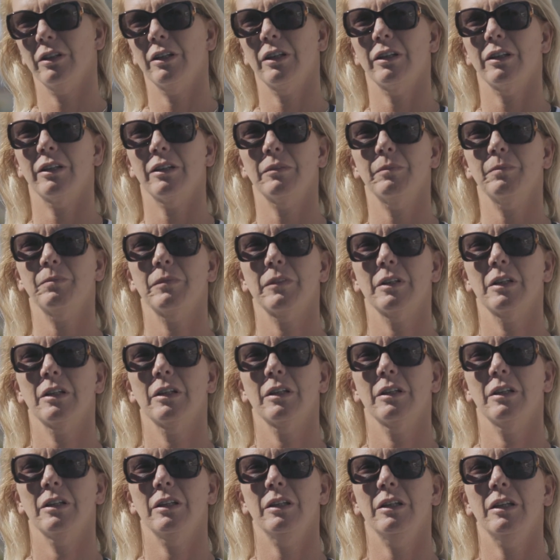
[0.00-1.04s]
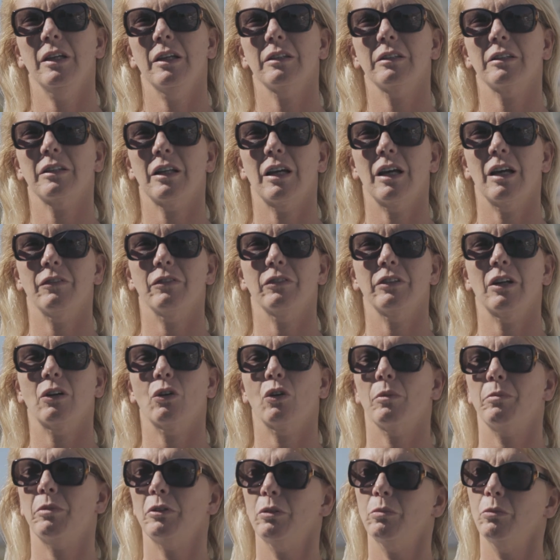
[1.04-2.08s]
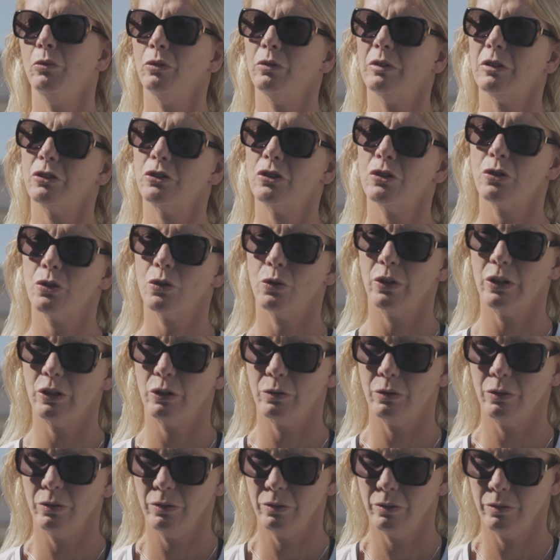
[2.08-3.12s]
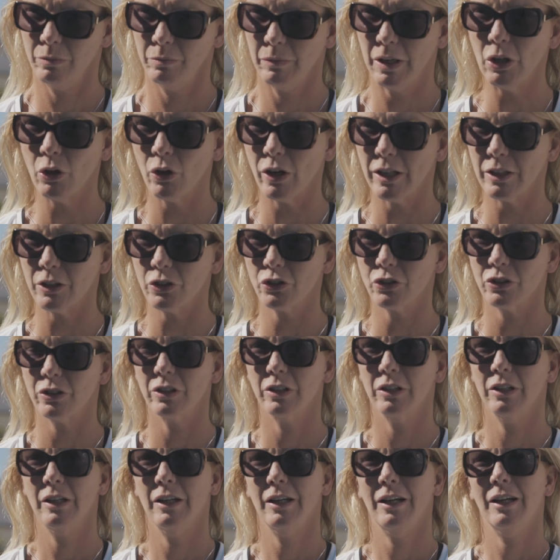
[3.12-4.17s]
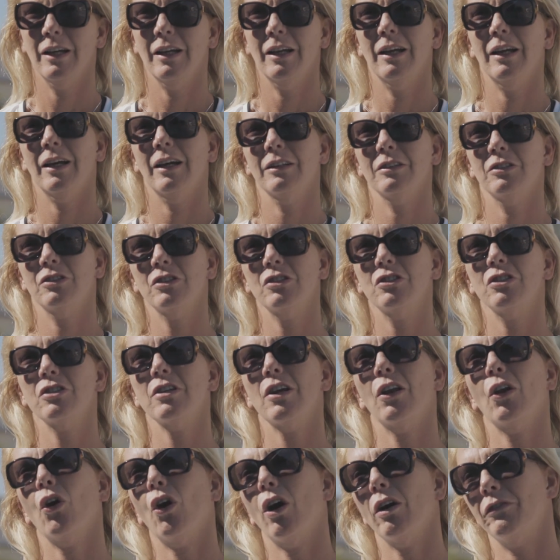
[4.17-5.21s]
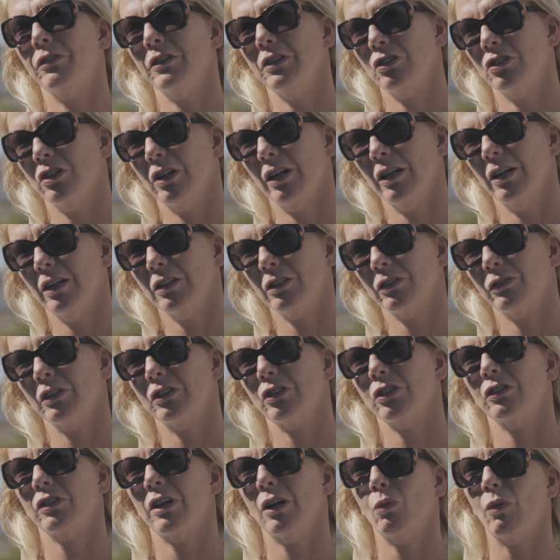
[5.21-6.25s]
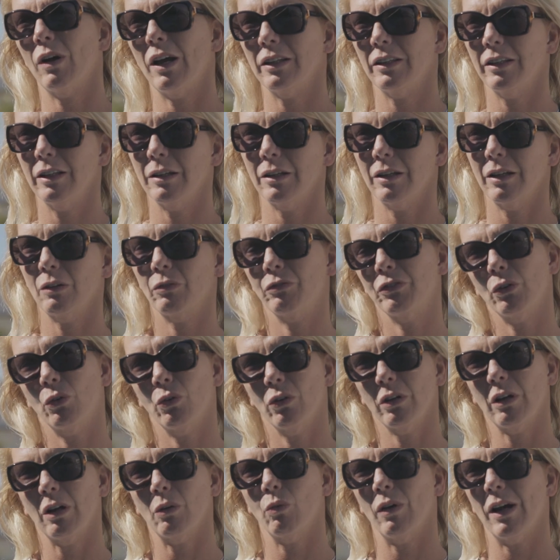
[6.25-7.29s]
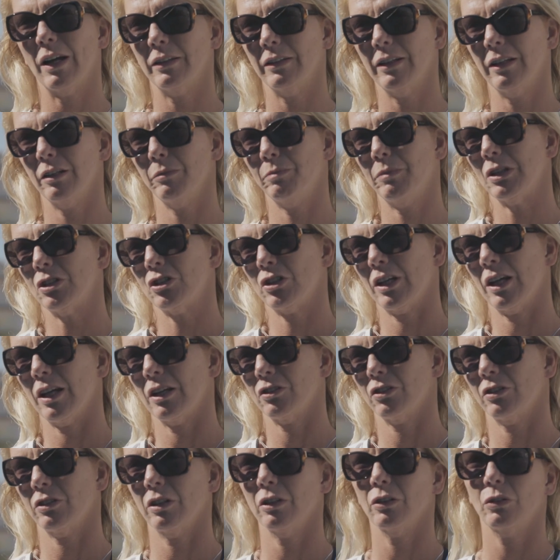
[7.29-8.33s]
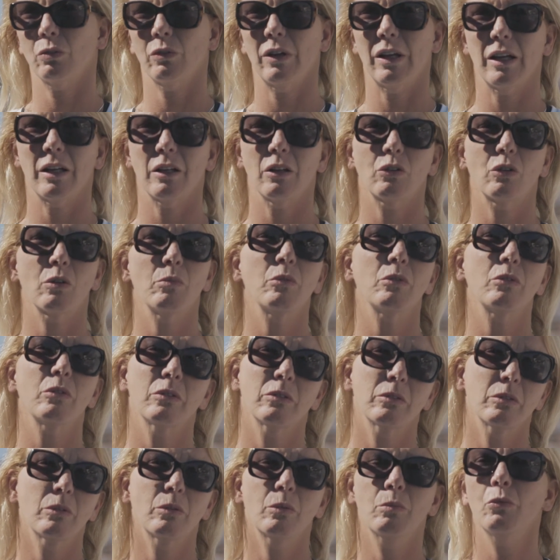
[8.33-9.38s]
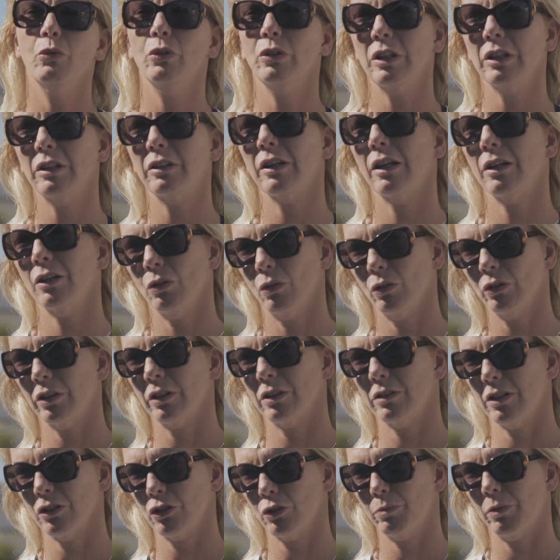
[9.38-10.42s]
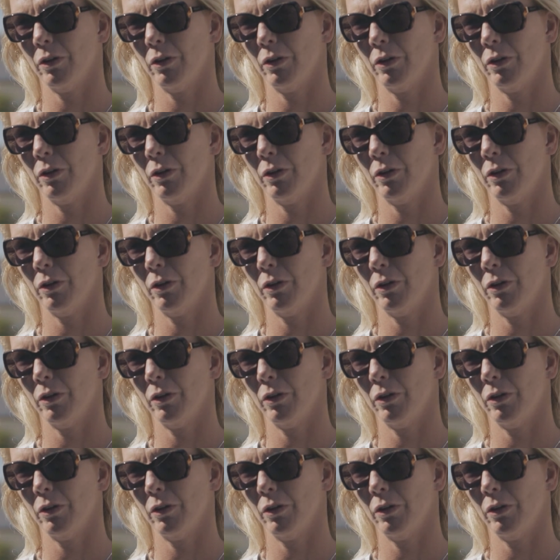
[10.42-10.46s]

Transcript: né? E entravam da Copa do Mundo as 18 melhores. De 19 em diante, a gente aguarda, é, ficou na guarda da repescagem, tanto ela como o mundo inteiro em outras as